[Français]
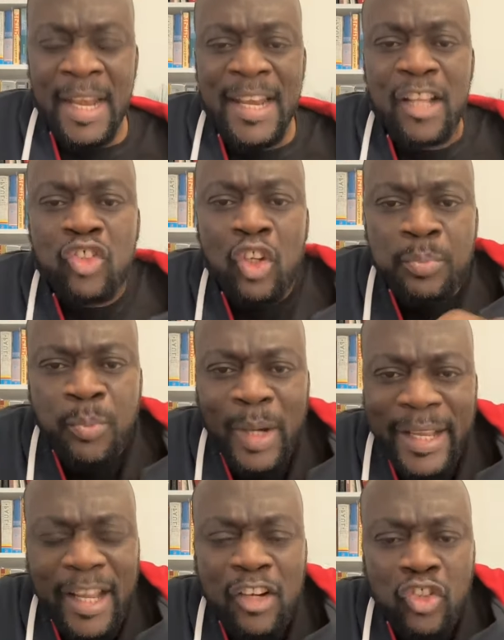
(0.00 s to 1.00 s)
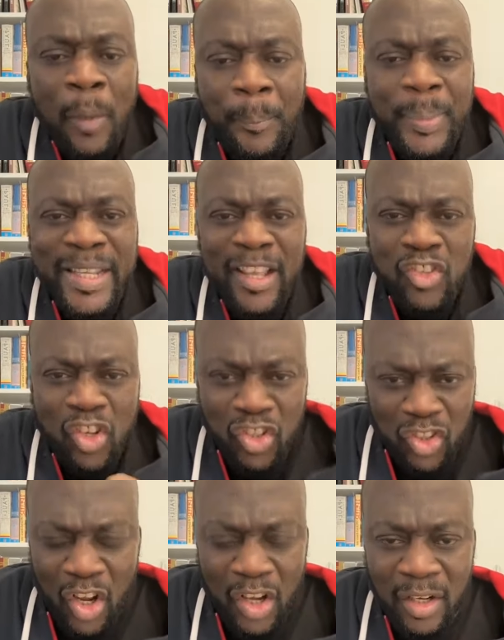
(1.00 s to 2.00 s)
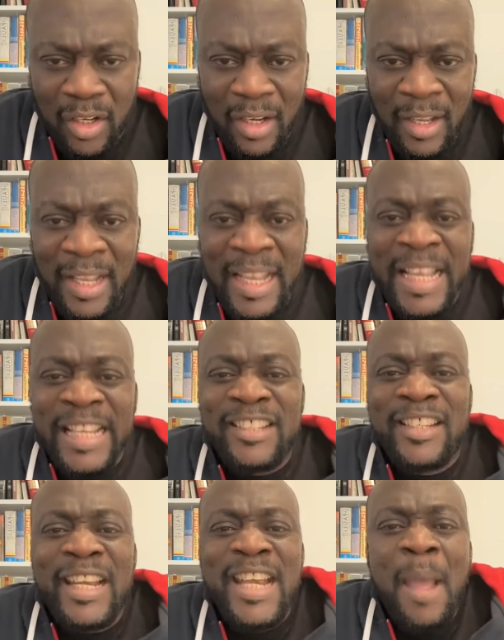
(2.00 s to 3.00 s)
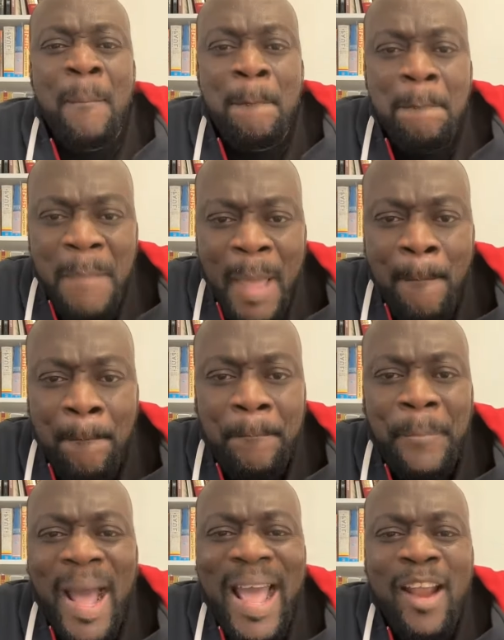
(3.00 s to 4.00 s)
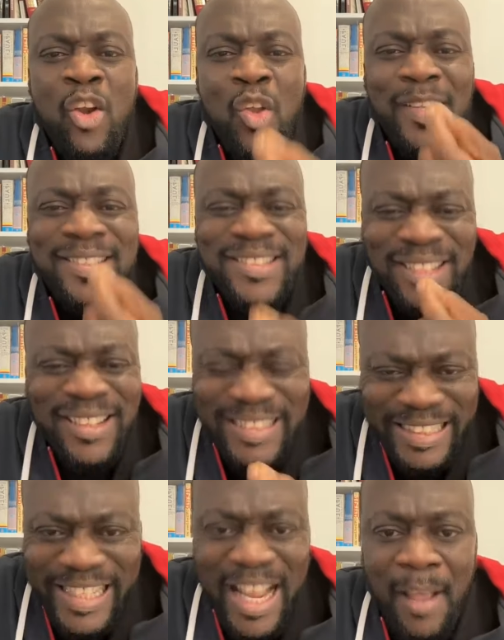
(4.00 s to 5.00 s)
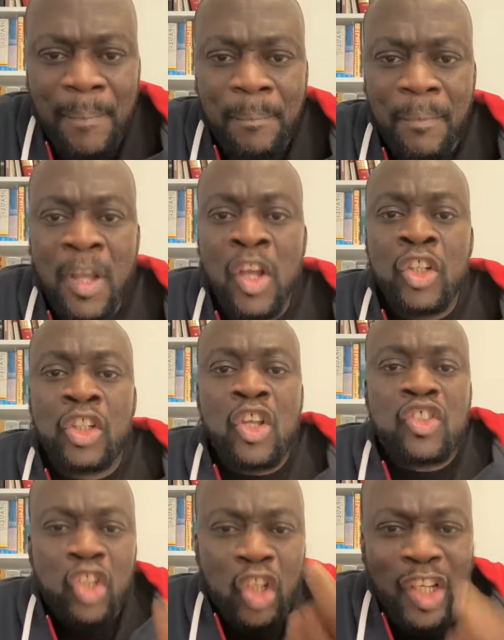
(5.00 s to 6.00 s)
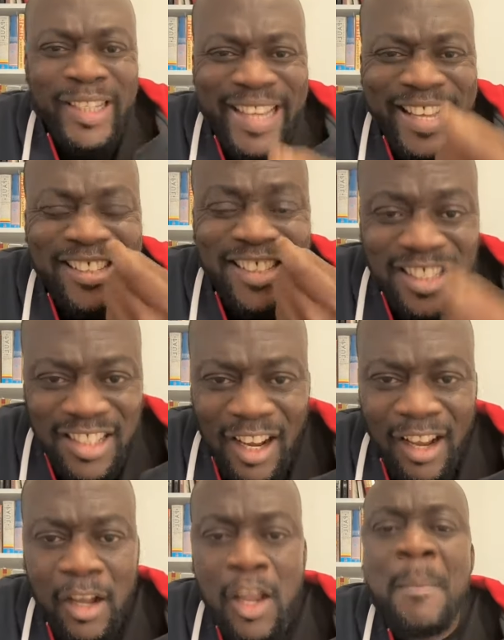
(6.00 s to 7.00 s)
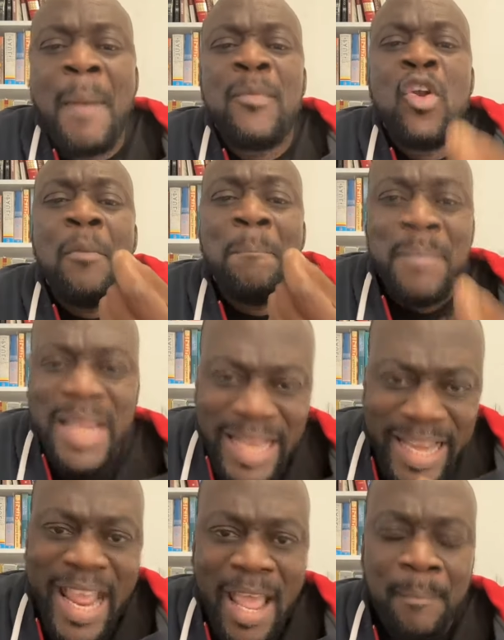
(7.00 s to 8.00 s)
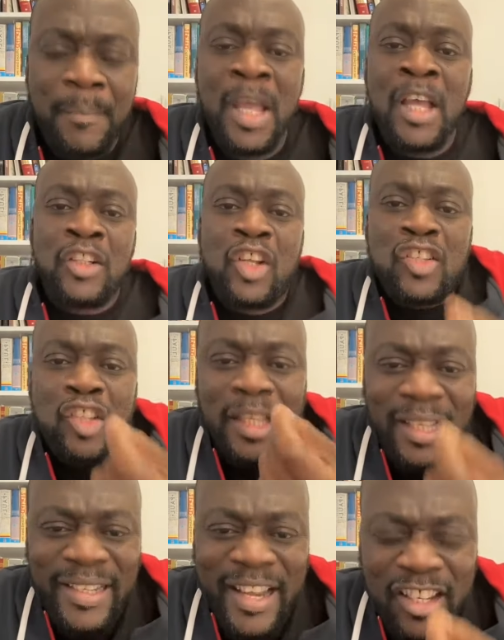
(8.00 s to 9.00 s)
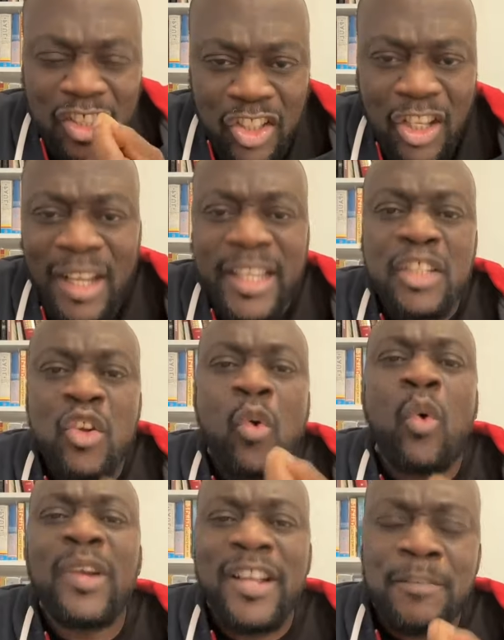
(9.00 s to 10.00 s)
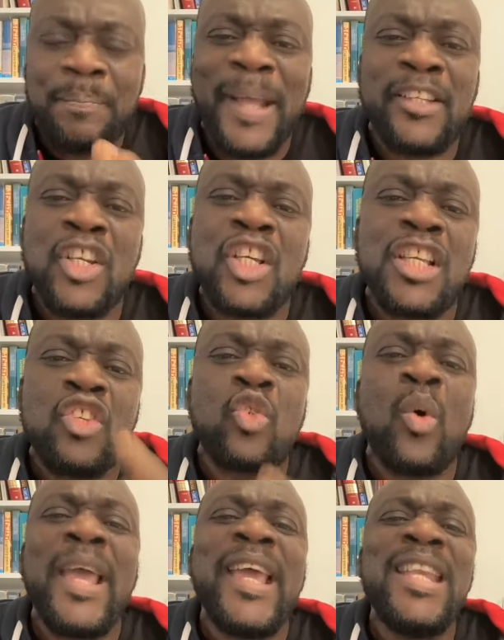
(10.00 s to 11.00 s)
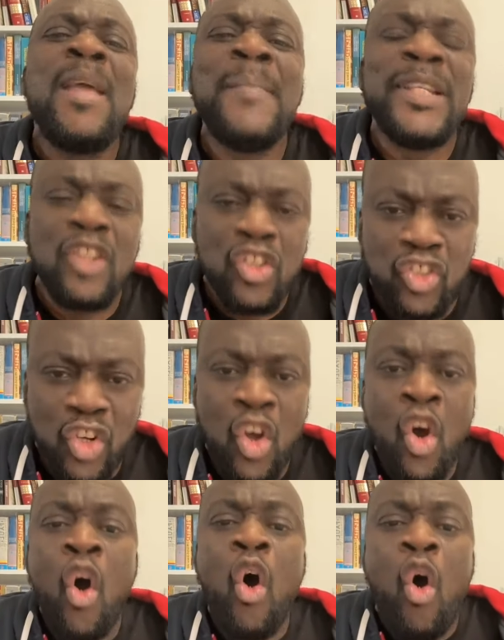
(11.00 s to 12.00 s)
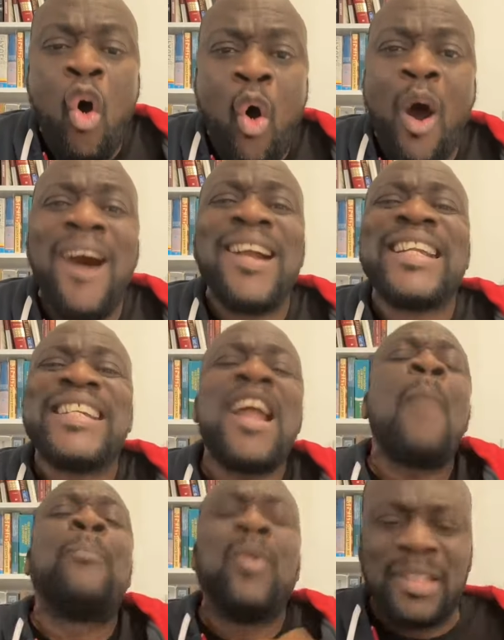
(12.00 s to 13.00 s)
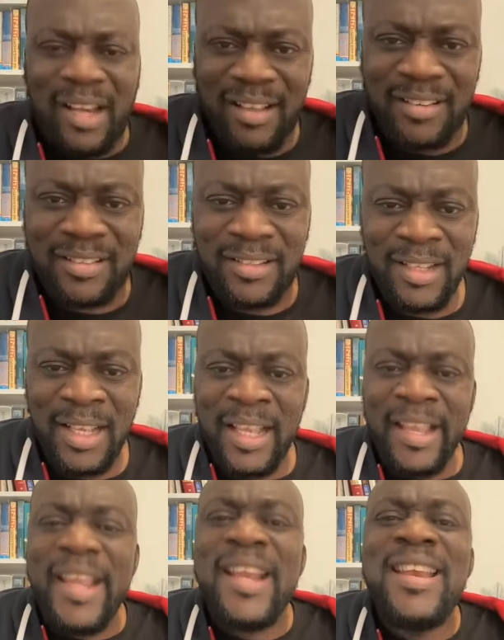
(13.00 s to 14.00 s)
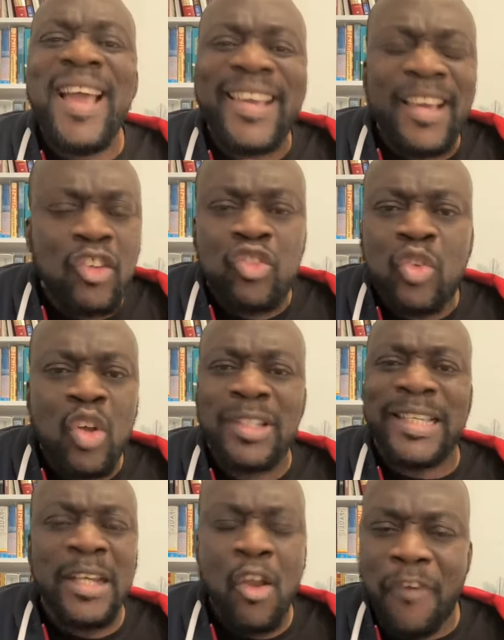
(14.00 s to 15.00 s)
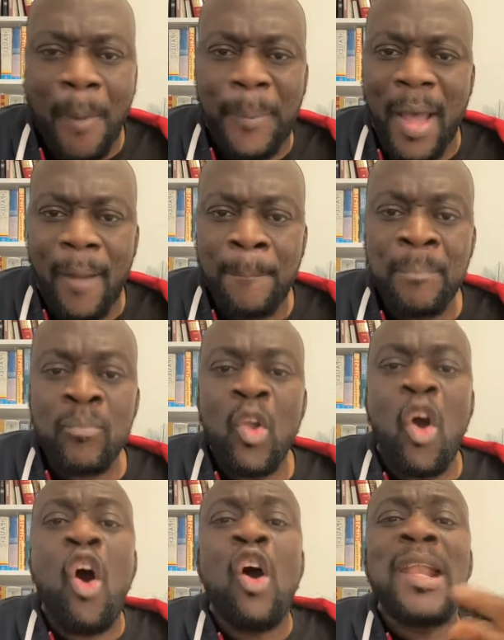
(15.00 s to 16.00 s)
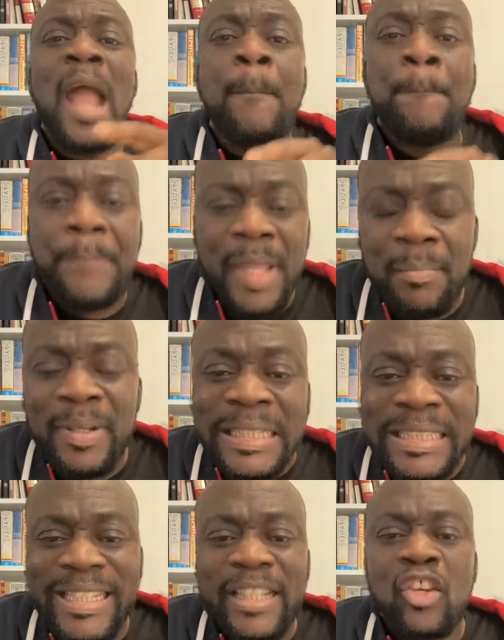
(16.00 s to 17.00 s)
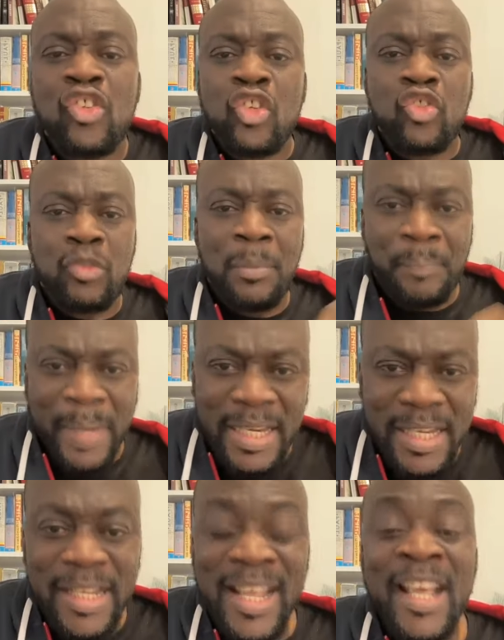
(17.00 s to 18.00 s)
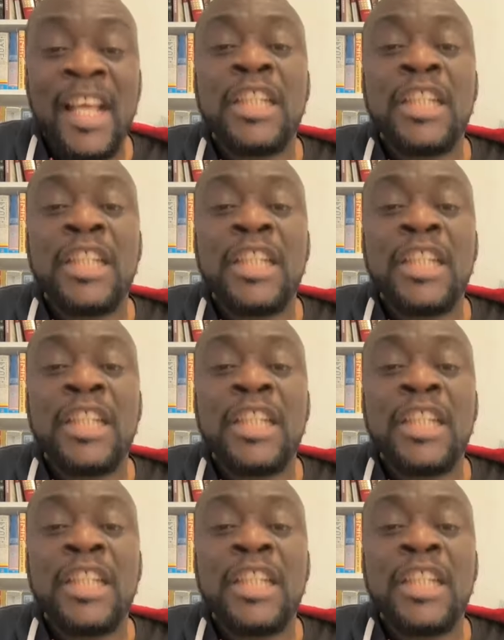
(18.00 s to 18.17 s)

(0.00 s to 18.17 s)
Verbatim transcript: Les choses pour lesquelles je prie et je jeûne. Je n'ai même pas le centième de ce que des gens, et même le millième de ce que des gens qui ne connaissent pas Dieu, qui sont ennemis de Dieu, ont en abondance. Il y a quelque chose qui ne va pas. Oh, la Bible dit que je suis béni.